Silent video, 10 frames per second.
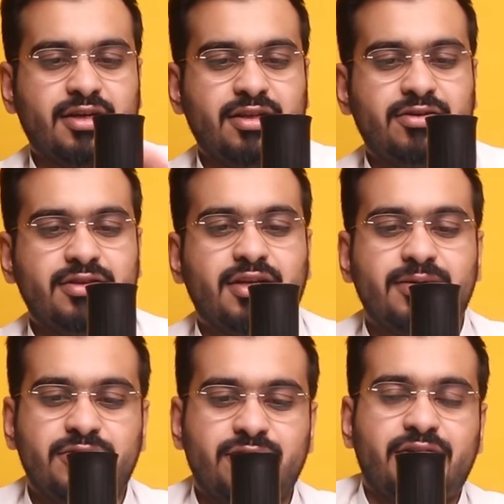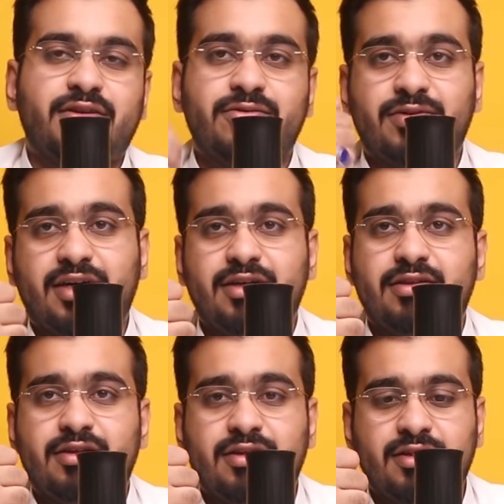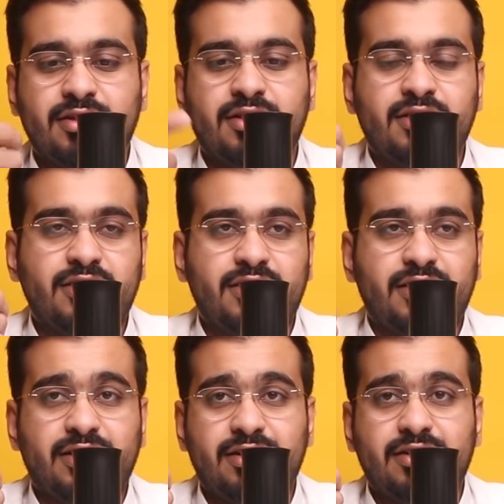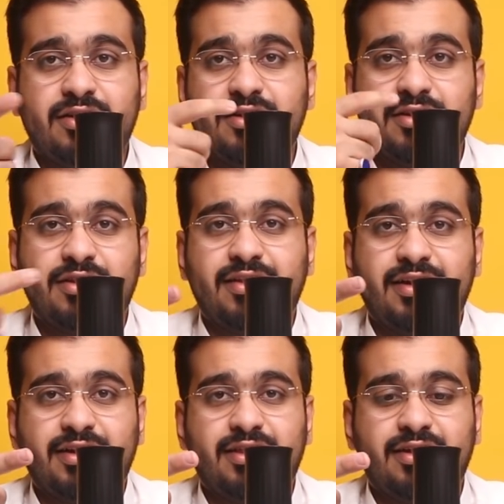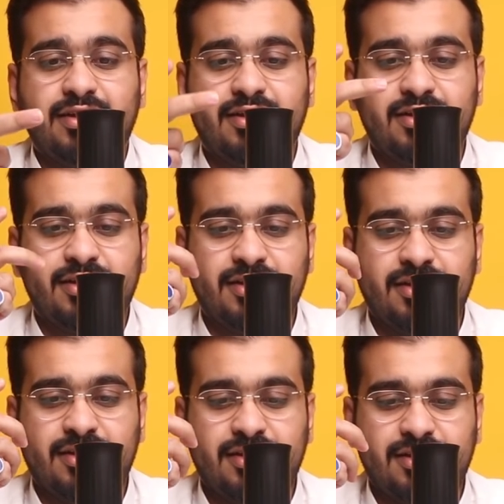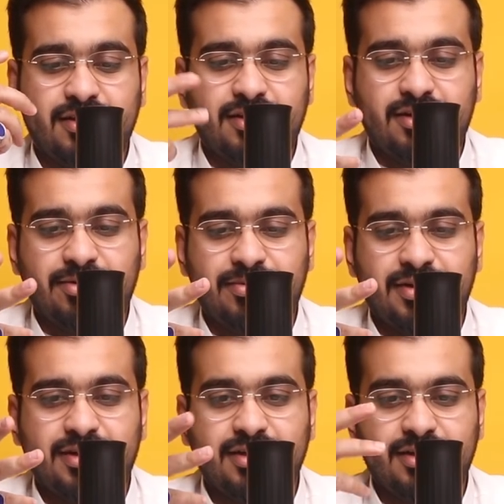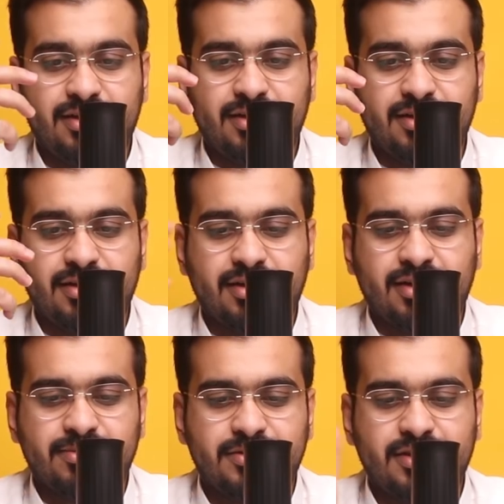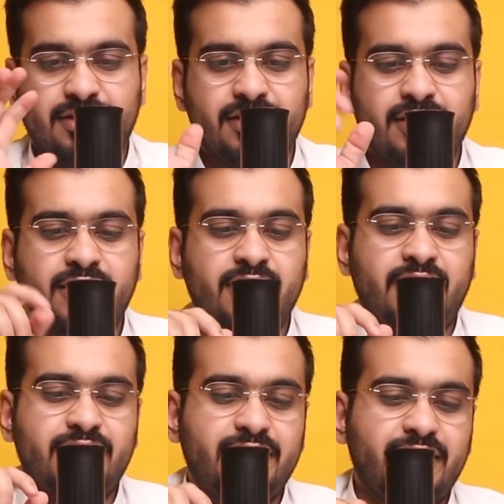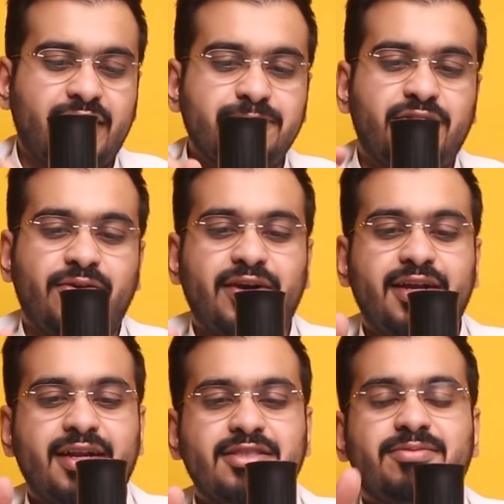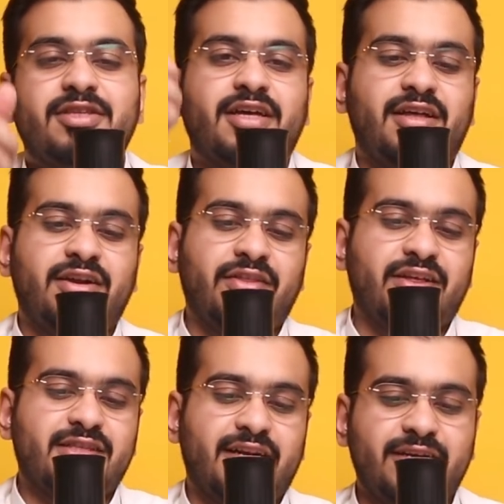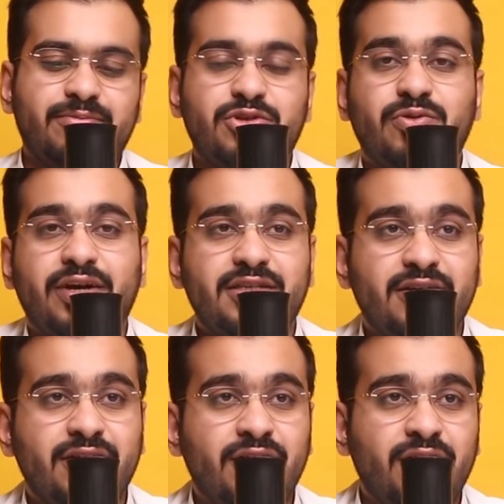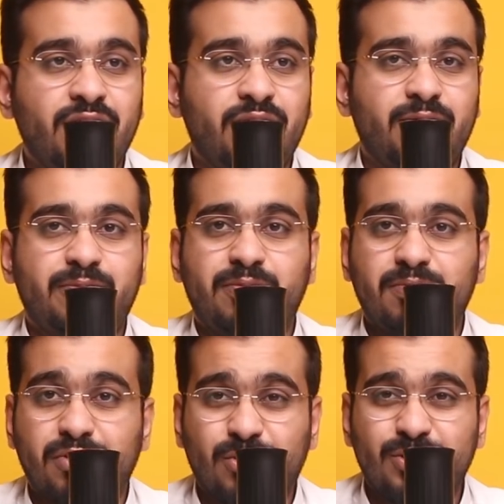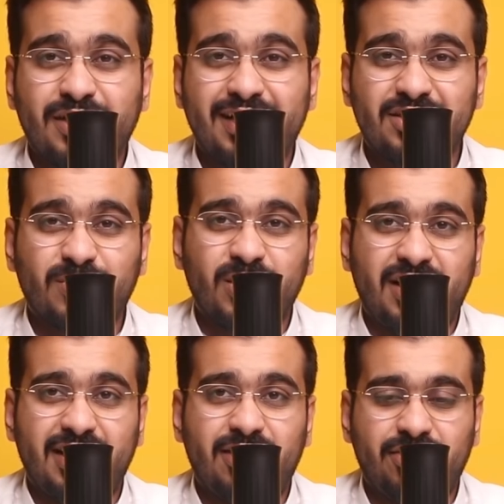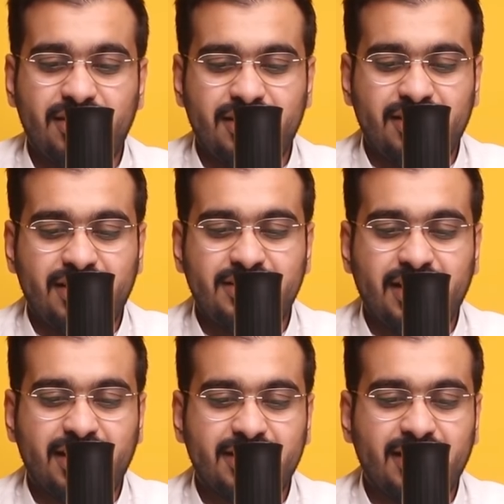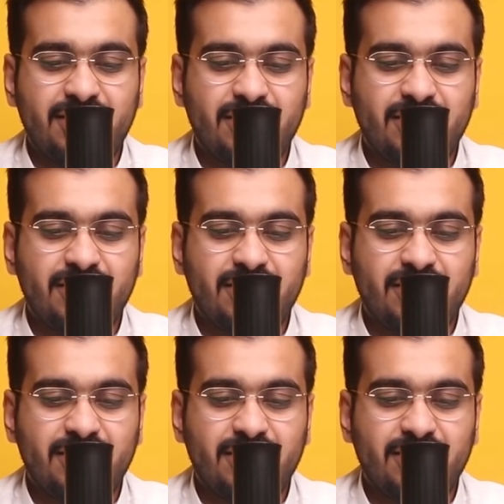كذا وعد خمس ثواني واحد اثنين ثلاثة أربعة خمسة عدينا خمس ثواني لازم نضغط نضغط الحين بشويش وبكل سلاسة وكل حلاوة علشان يطلع